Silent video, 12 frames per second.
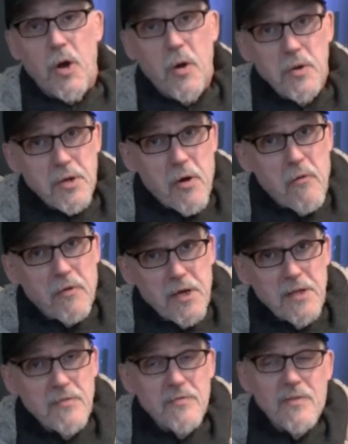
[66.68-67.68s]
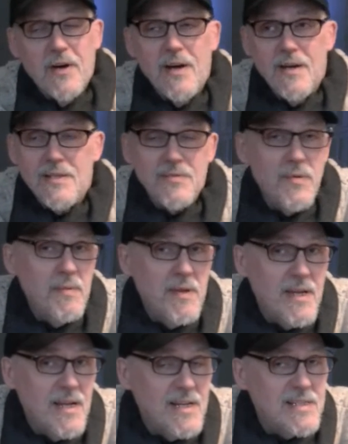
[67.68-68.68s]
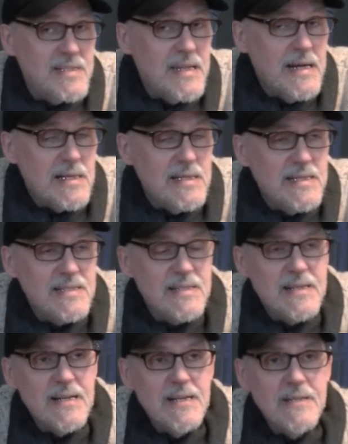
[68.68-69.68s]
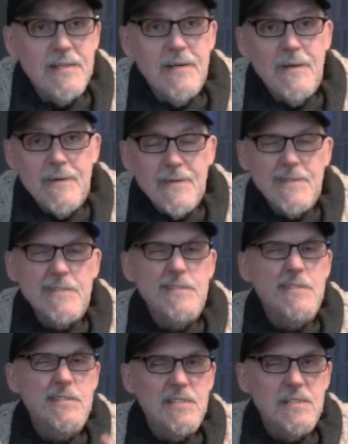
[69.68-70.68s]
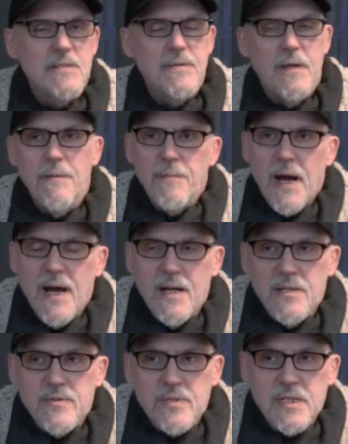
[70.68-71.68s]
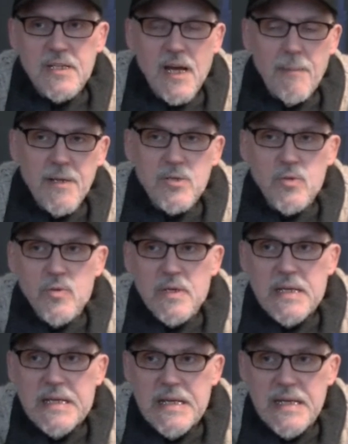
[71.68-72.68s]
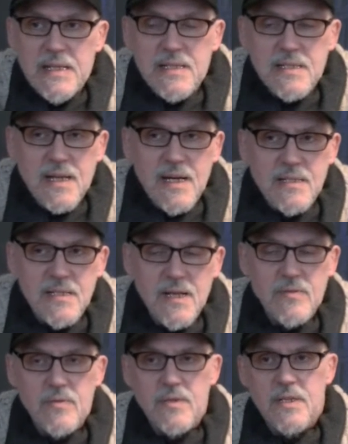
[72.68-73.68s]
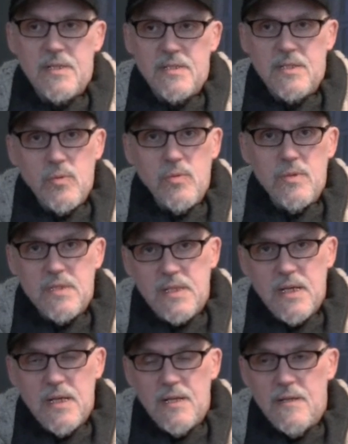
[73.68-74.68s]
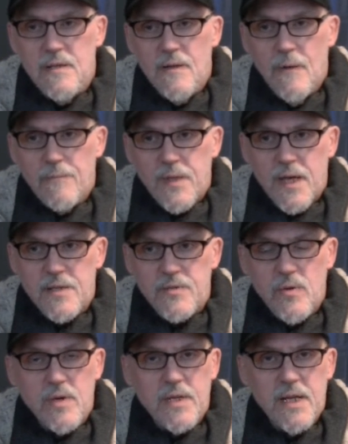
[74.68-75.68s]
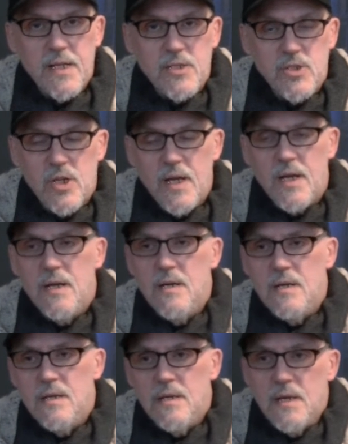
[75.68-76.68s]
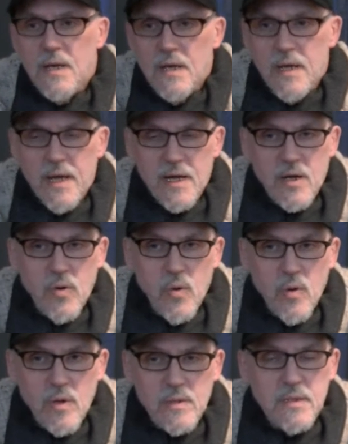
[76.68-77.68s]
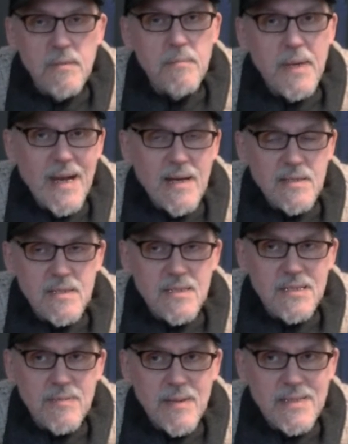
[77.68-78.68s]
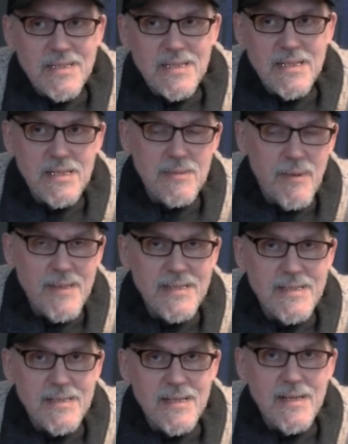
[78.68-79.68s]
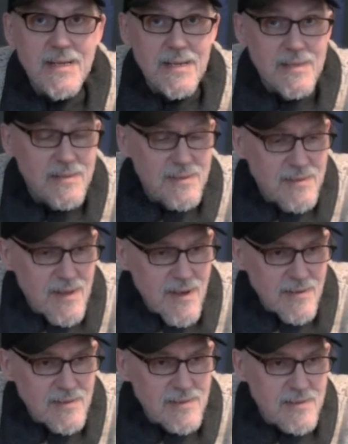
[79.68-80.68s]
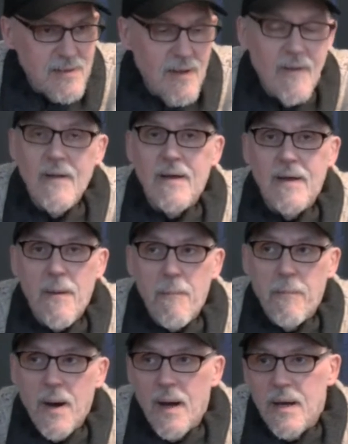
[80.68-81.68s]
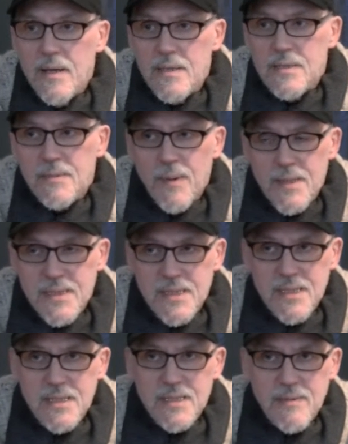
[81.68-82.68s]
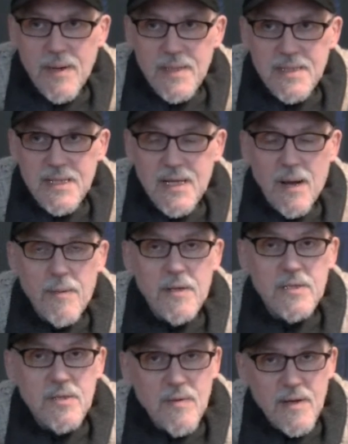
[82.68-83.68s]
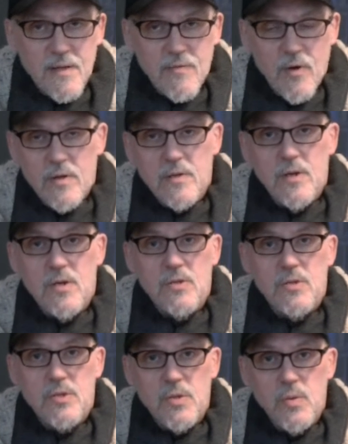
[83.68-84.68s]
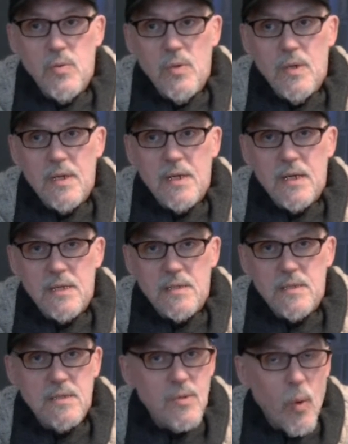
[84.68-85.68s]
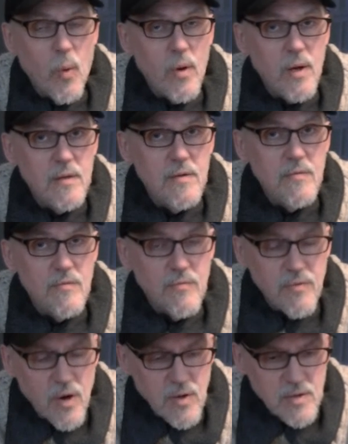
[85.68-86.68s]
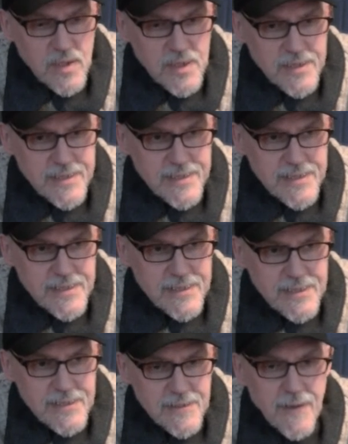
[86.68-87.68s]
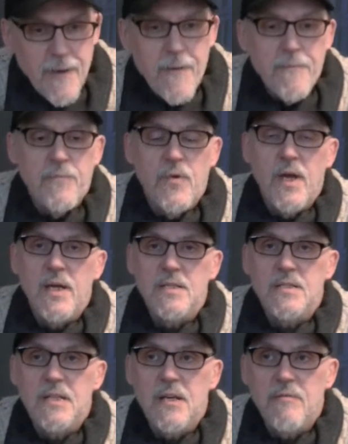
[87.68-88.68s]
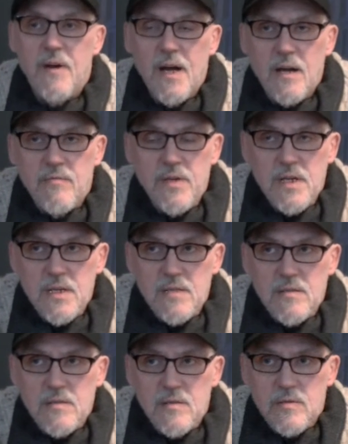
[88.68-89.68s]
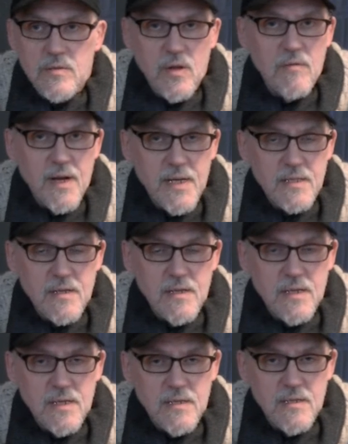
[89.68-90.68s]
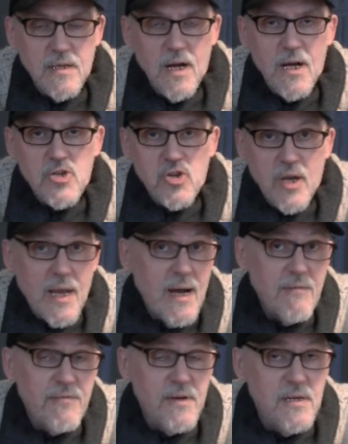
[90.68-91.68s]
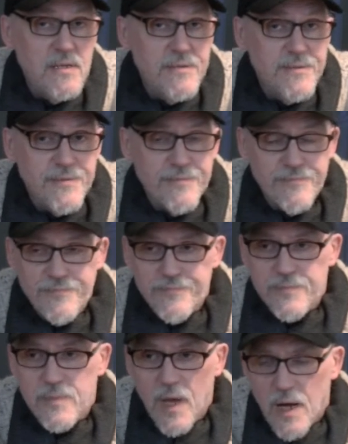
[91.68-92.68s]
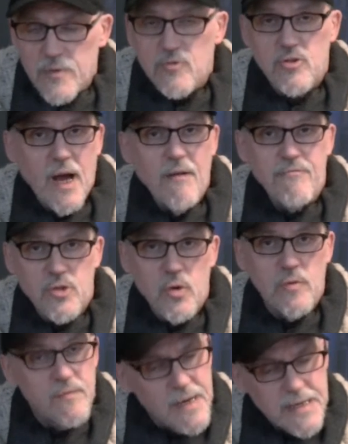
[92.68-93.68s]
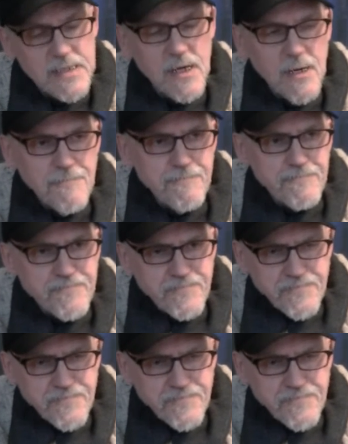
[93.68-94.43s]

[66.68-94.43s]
schon darauf hinweist, wo man dann alles nachlesen kann, ne? also die Dramaturgie des Ganzen, also das Zuziehen der sogenannten Schlinge, erkoren im März 2020, ist jetzt im Mai 2020 aber sowas von zugezogen worden. Wer jetzt nicht wach wird, soll weiterhin schlafen. Also schlaft schön weiter.